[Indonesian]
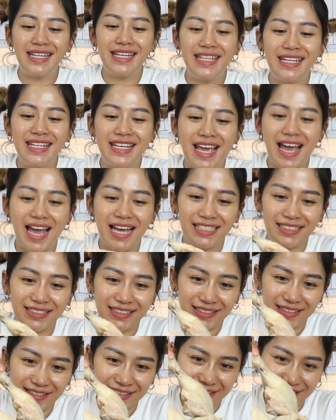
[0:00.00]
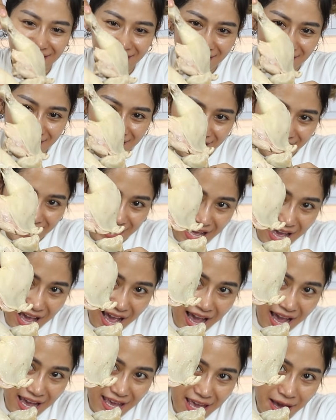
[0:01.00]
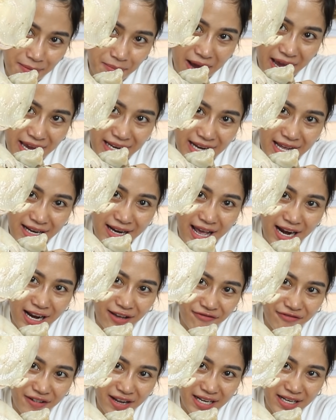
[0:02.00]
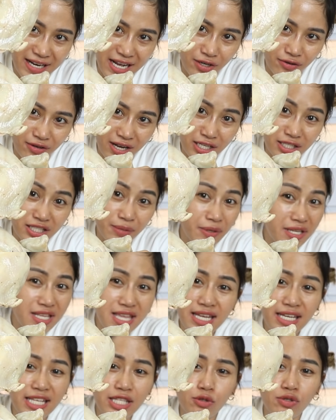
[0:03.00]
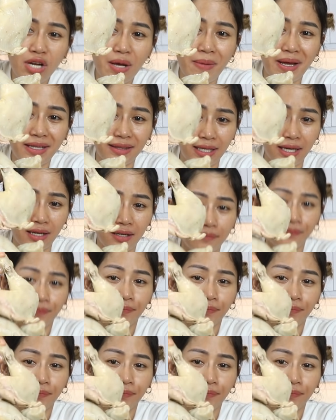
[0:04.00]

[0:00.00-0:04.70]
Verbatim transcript: ini dia ayam Hainan ala Farida Nurhan. Sebenarnya ini sudah matang.